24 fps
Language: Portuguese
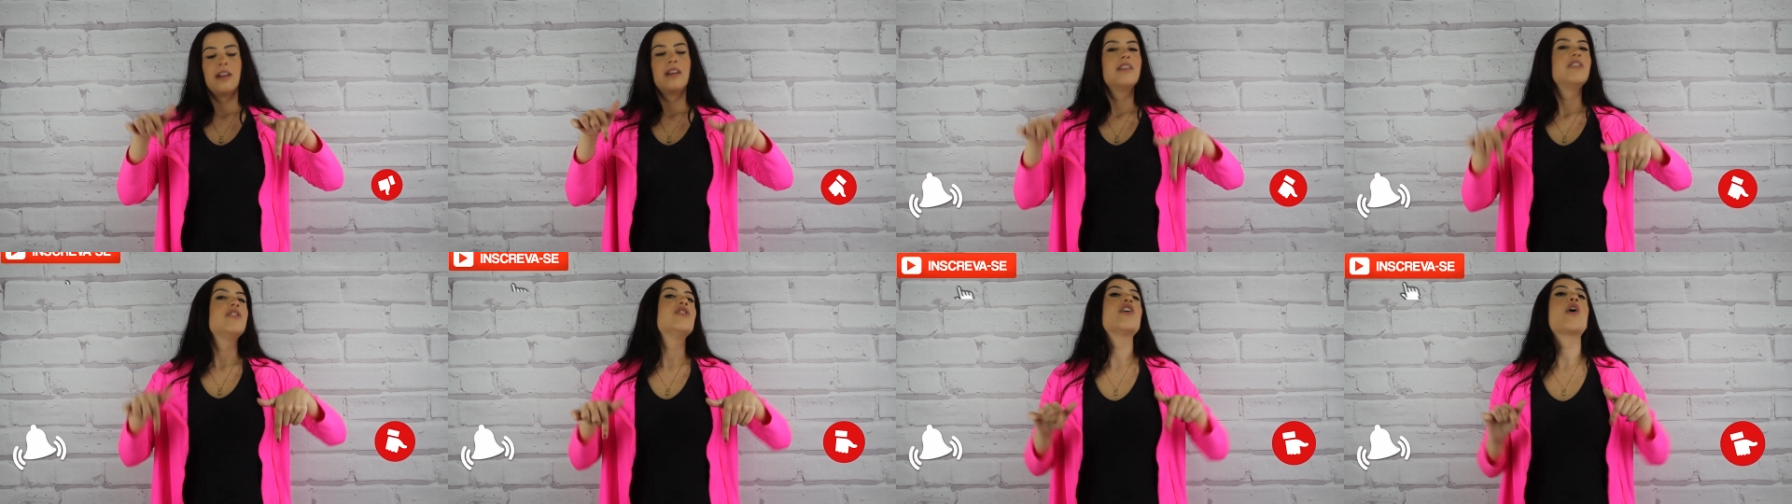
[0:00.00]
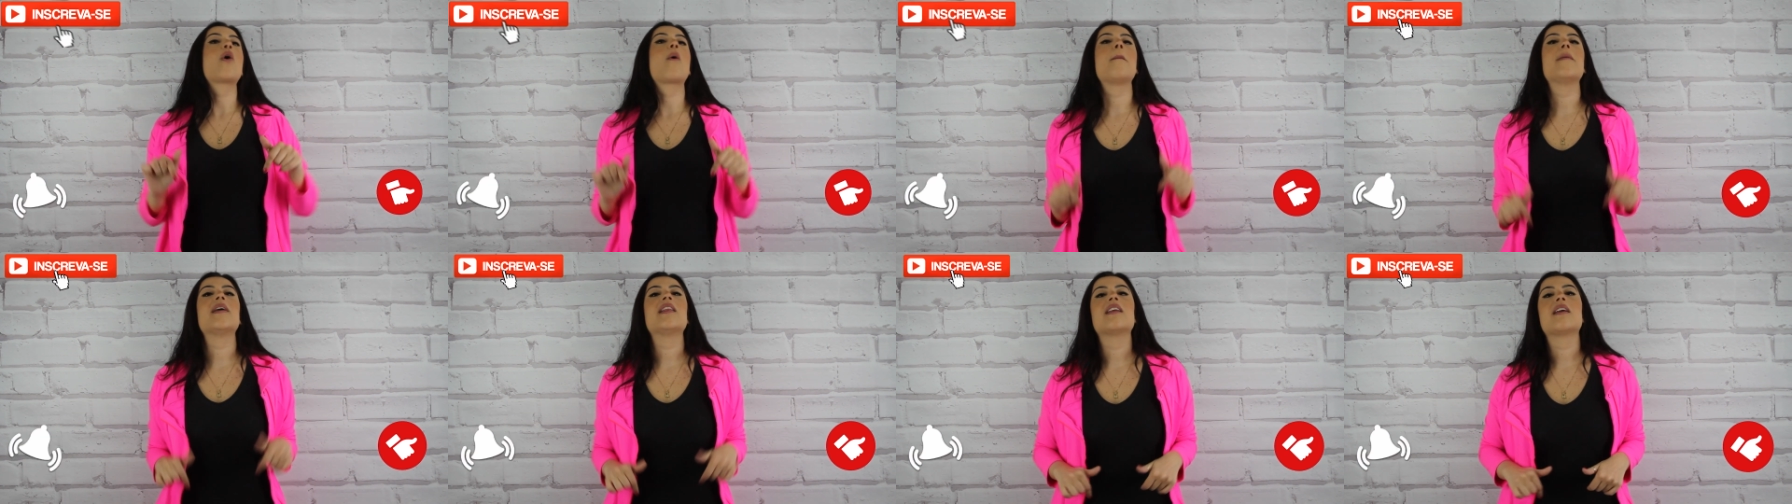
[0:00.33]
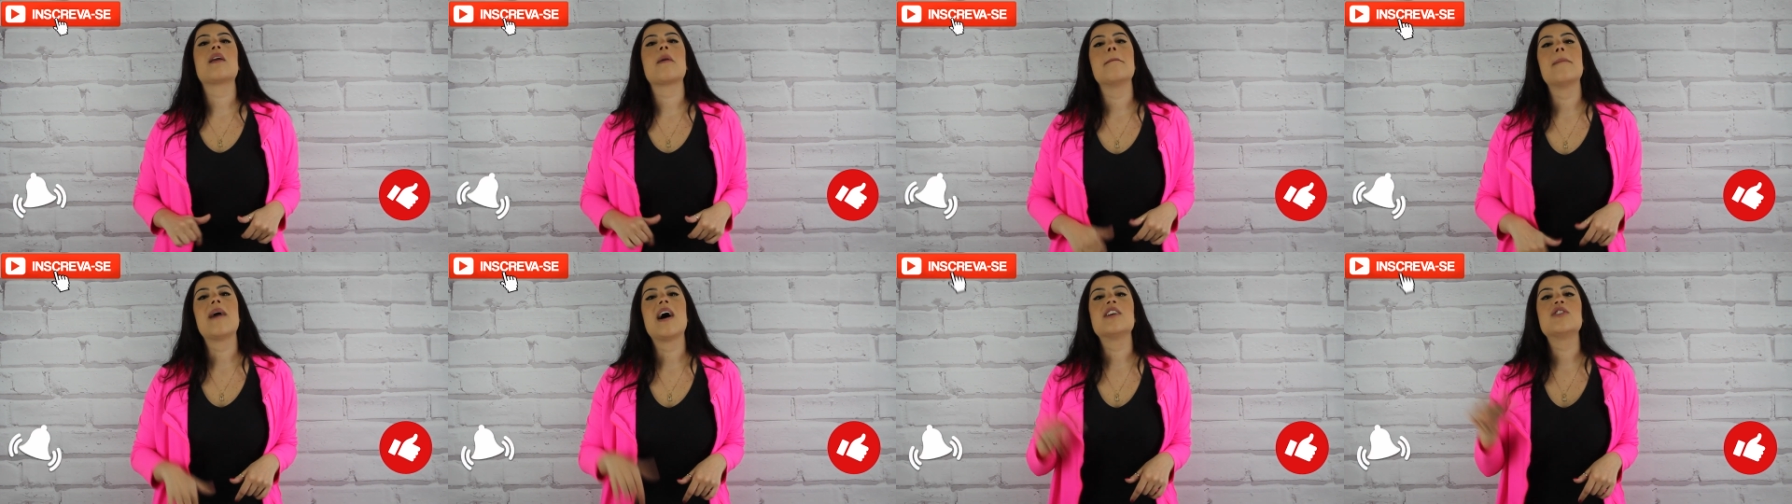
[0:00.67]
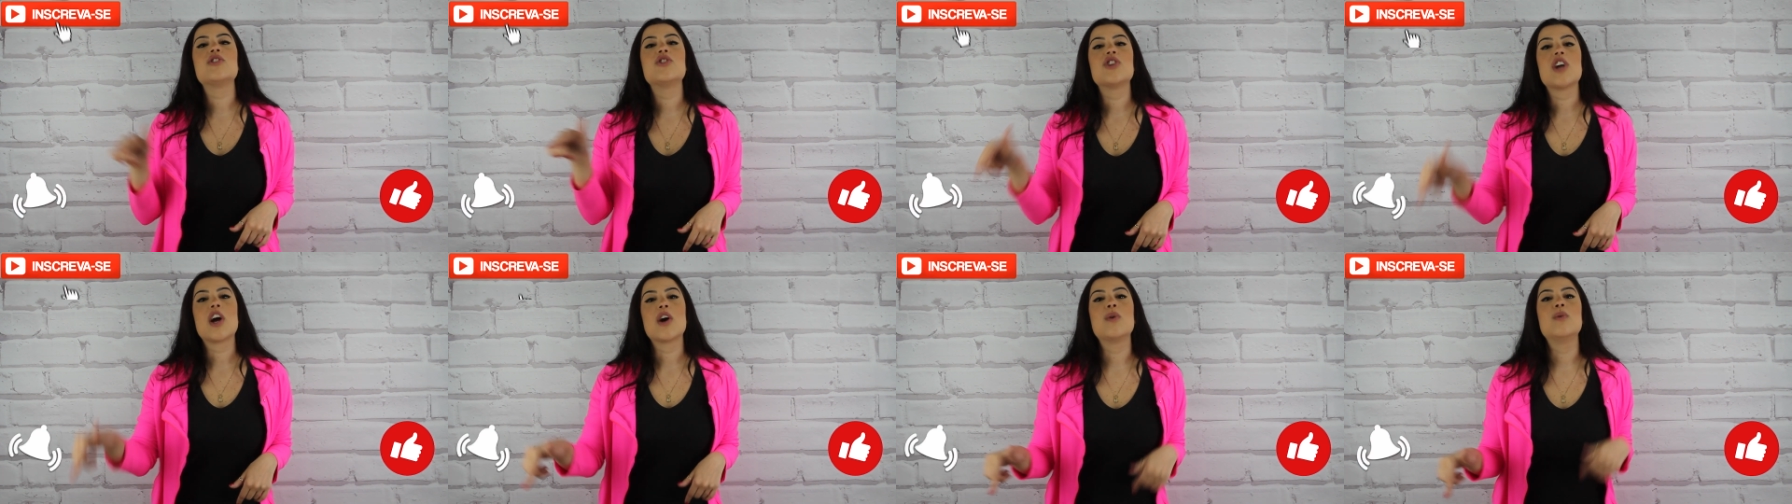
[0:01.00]
Já comenta aqui
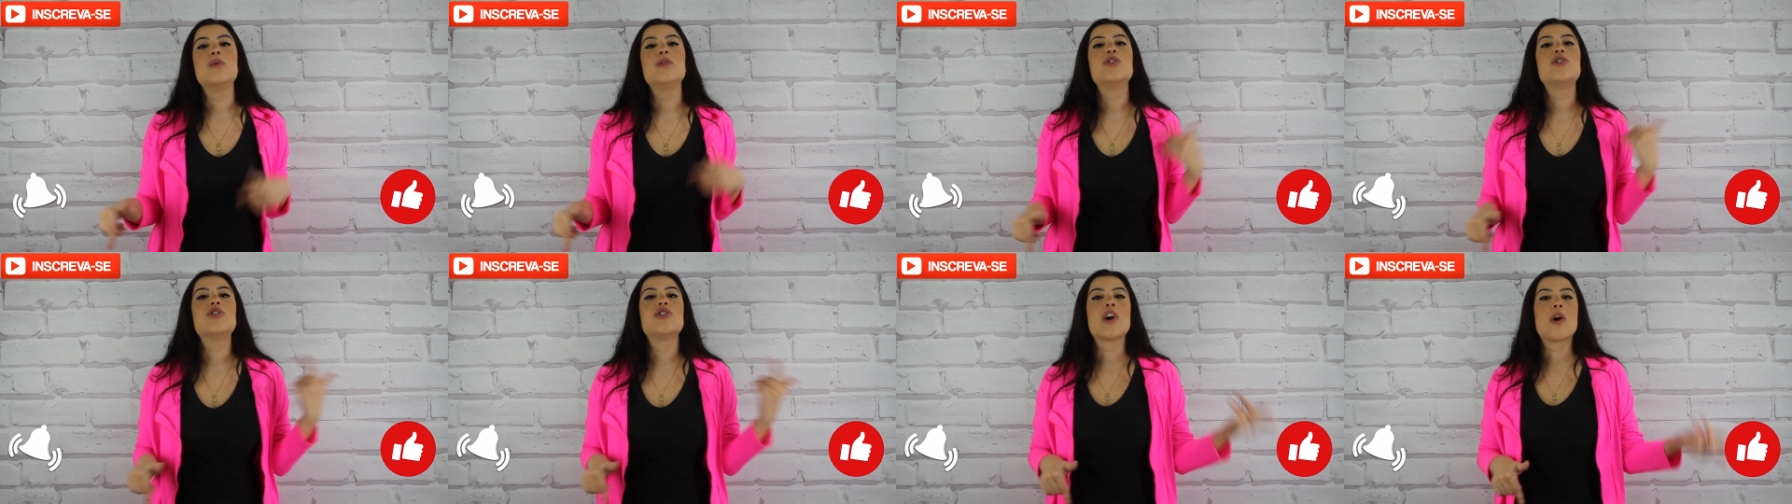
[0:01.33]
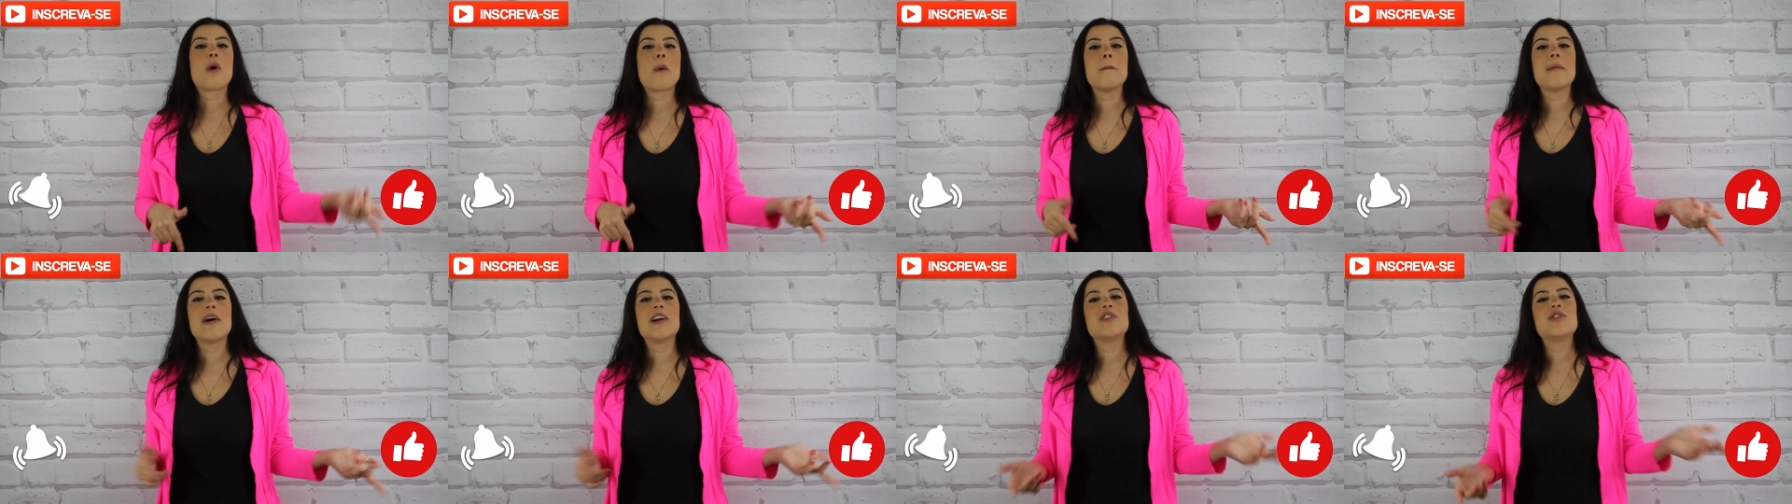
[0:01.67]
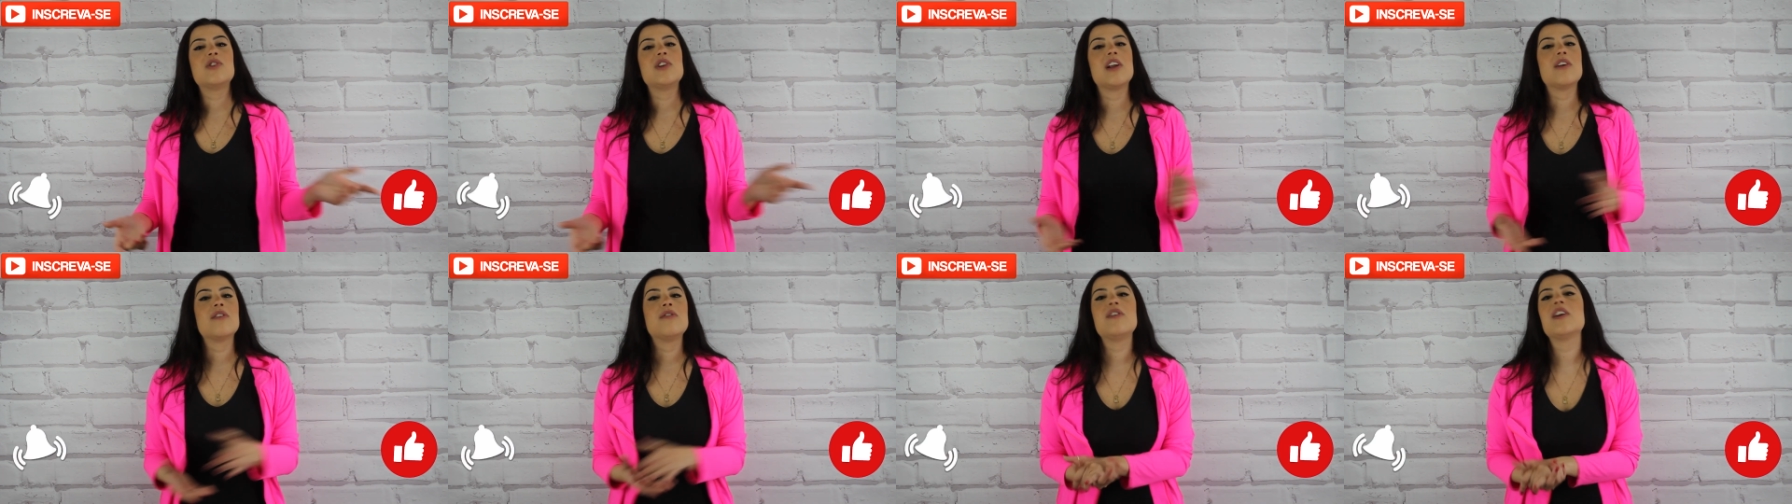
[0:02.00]
embaixo, já curte, já compartilha.